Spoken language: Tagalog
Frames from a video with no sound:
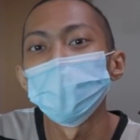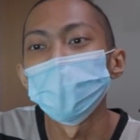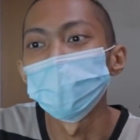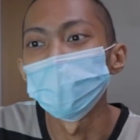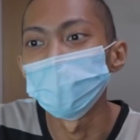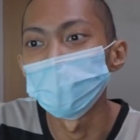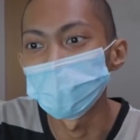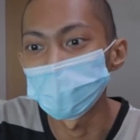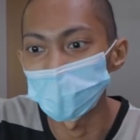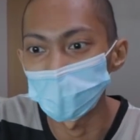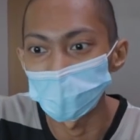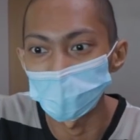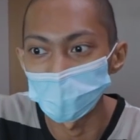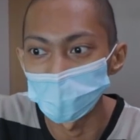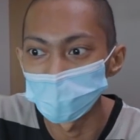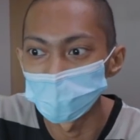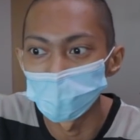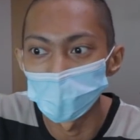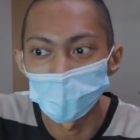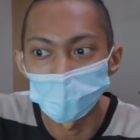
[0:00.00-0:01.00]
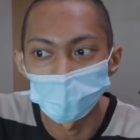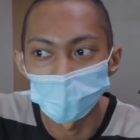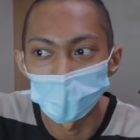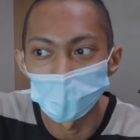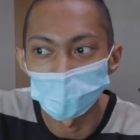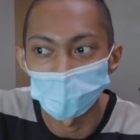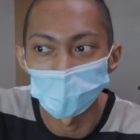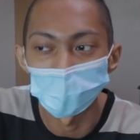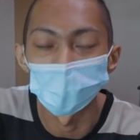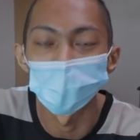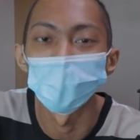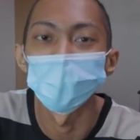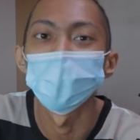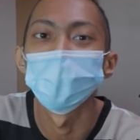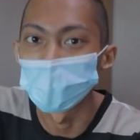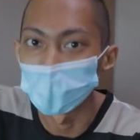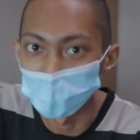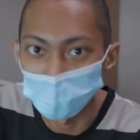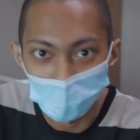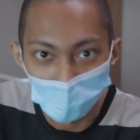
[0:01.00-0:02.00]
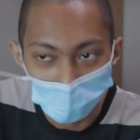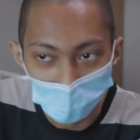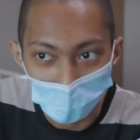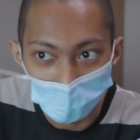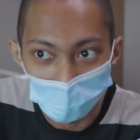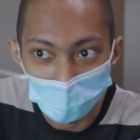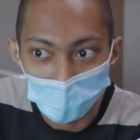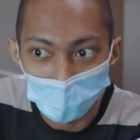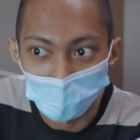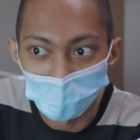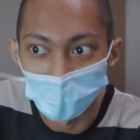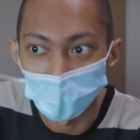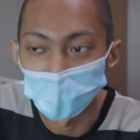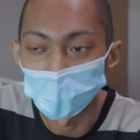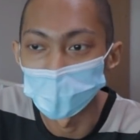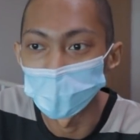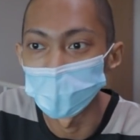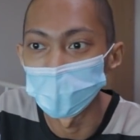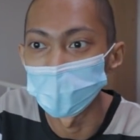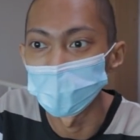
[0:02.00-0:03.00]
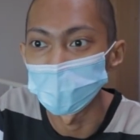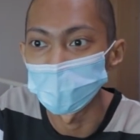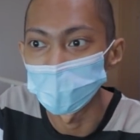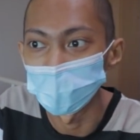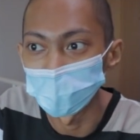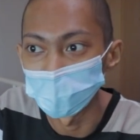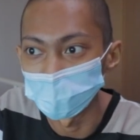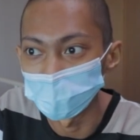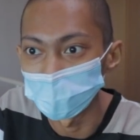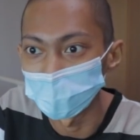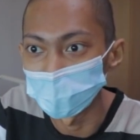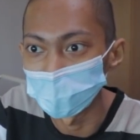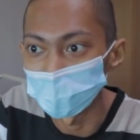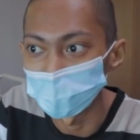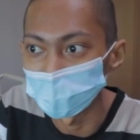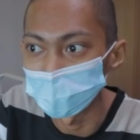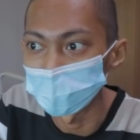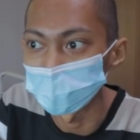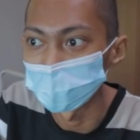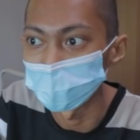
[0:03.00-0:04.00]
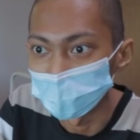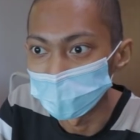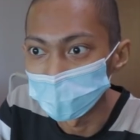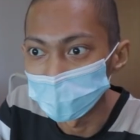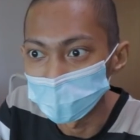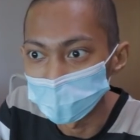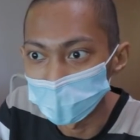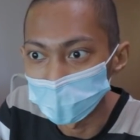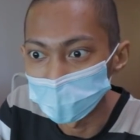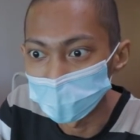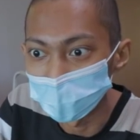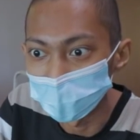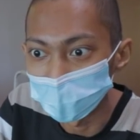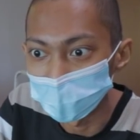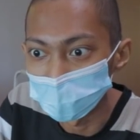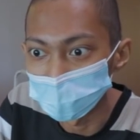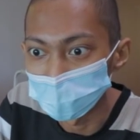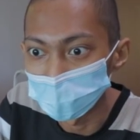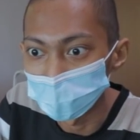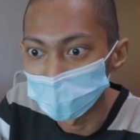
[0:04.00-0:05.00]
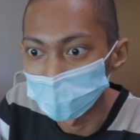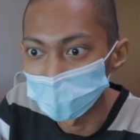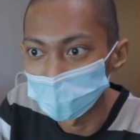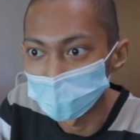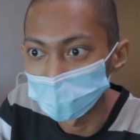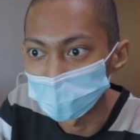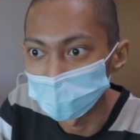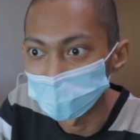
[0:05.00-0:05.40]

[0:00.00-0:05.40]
Pero yung sa recovery phase eh, swabe-swabe naman at ngayon nga eh, naghihintay na lang kami ng